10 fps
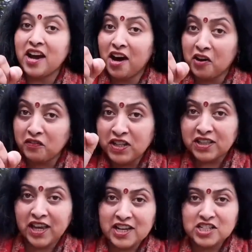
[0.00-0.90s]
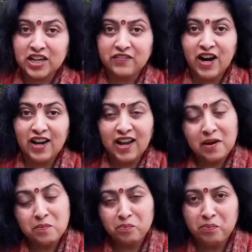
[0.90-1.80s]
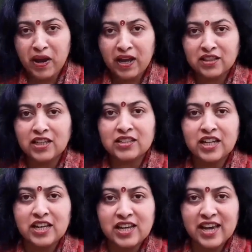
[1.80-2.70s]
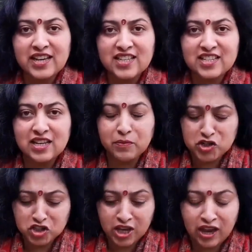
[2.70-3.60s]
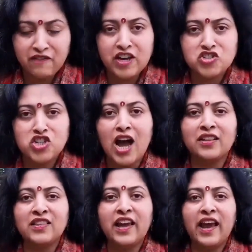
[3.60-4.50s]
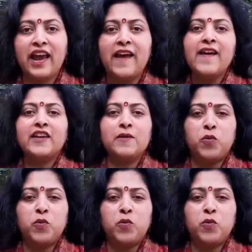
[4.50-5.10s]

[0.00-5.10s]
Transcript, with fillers: ये अरविंद केजरीवाल है बेहतर तरीके से समझते हैं वे जानते हैं